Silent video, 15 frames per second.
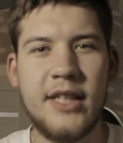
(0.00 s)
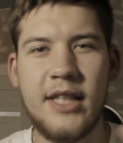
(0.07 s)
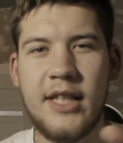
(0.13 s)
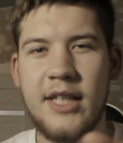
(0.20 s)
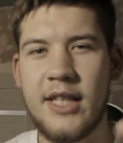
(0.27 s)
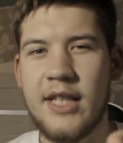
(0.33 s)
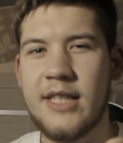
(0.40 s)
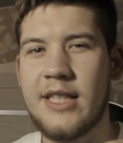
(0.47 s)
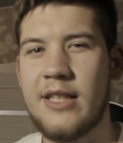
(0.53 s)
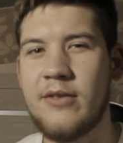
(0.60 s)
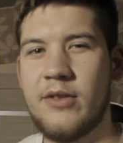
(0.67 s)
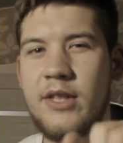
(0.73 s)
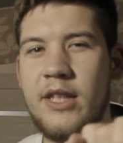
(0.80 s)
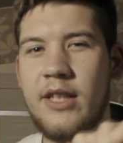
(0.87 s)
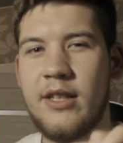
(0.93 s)
И если
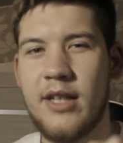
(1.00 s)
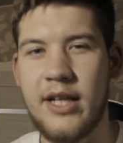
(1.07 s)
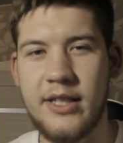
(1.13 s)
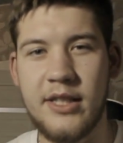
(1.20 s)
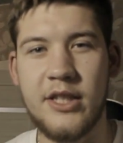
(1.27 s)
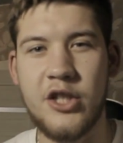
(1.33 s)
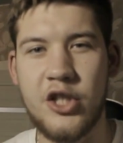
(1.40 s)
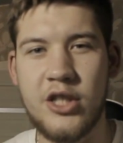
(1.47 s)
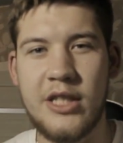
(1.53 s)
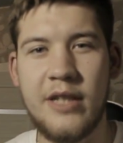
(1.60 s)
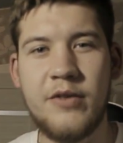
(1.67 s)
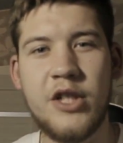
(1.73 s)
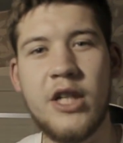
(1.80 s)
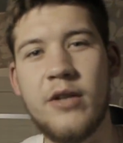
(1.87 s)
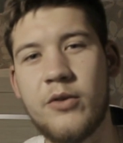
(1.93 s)
вы один из
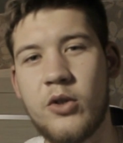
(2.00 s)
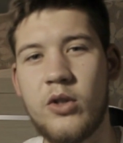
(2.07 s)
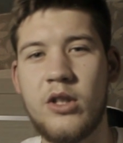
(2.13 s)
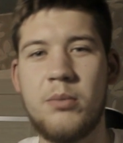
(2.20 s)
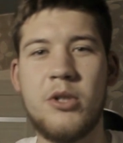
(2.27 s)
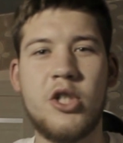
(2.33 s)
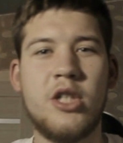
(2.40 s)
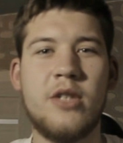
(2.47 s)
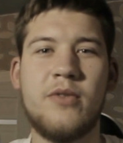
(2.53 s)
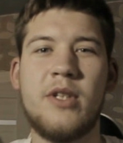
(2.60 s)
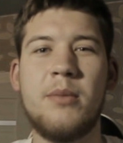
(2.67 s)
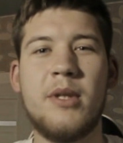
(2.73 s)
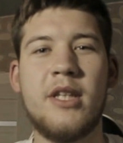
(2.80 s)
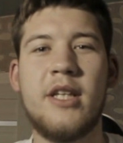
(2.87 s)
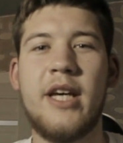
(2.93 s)
счастливчиков, то напишите в
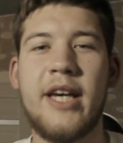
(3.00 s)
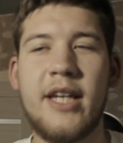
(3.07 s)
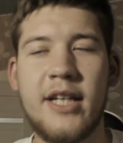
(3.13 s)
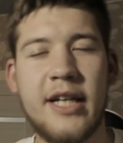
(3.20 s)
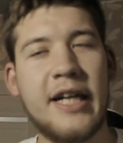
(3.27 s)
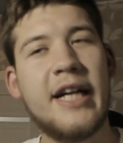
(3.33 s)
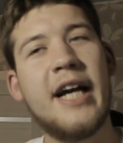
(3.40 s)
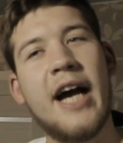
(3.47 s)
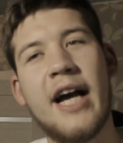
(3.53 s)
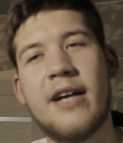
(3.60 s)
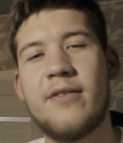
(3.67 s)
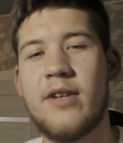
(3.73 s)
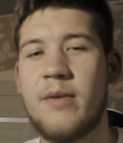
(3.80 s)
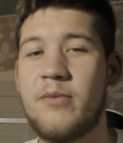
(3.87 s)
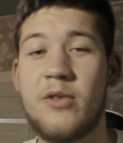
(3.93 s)
комментариях,
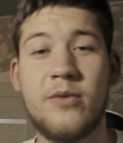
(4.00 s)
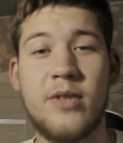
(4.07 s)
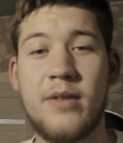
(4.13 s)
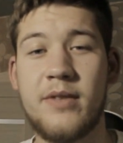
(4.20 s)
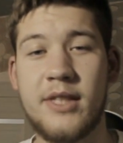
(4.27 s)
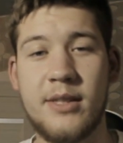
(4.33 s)
как вам FIFA